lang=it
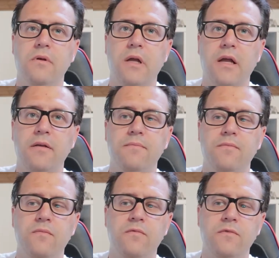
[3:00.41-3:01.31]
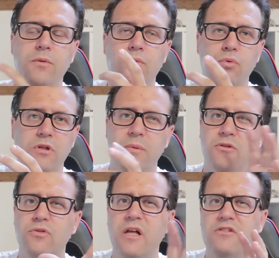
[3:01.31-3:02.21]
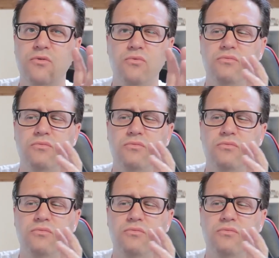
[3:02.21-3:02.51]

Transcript: Ok, facciamo l'ultima. In totale sono